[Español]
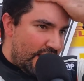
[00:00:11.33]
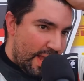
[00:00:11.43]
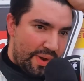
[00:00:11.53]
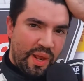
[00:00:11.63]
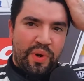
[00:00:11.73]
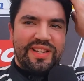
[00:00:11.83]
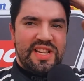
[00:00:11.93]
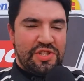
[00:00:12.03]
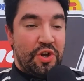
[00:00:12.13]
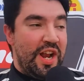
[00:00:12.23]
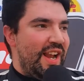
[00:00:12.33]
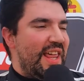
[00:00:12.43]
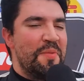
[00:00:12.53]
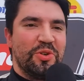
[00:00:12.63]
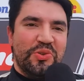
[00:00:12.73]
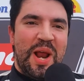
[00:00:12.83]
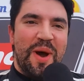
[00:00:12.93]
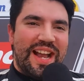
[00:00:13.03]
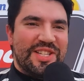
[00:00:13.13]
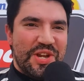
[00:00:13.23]
la verdad un receso con él, le dimos unas
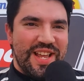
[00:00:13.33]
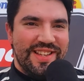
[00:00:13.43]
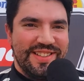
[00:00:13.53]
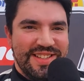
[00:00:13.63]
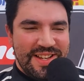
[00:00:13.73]
vacaciones,